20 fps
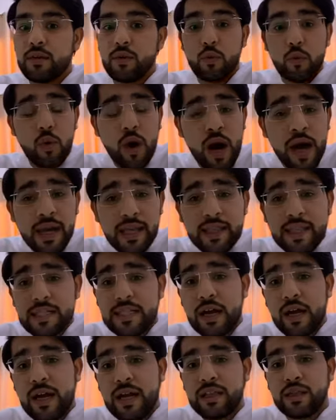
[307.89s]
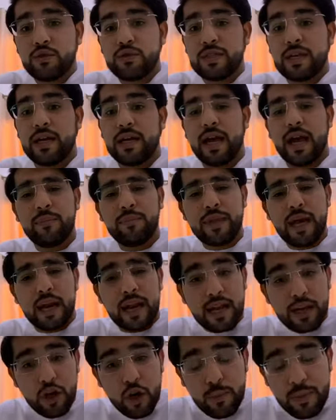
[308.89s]
وايد تساؤلات توصلني عبد الله
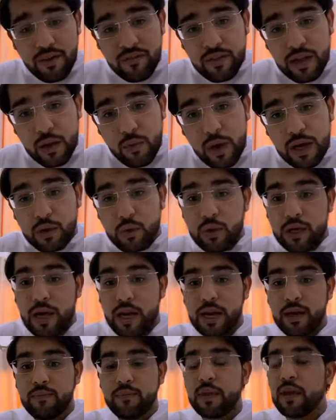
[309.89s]
اليوم افضل وقت ولا لا